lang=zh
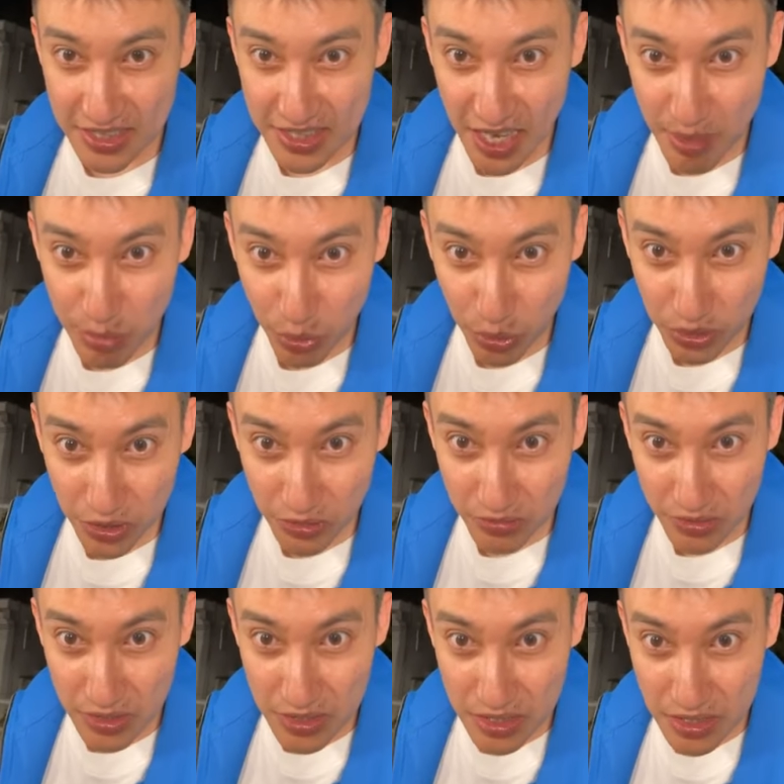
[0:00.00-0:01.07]
新加坡的
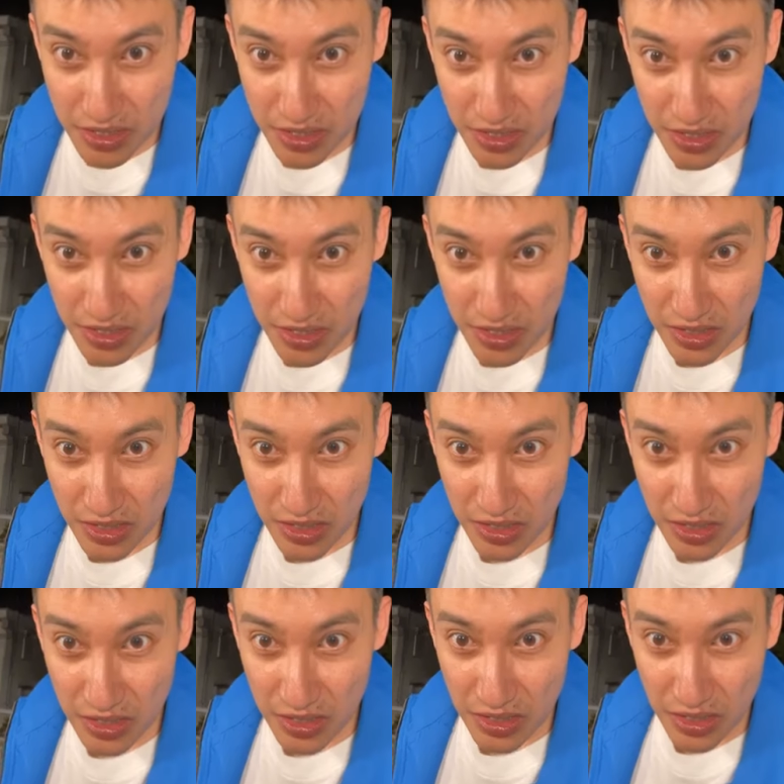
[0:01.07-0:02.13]
粉丝。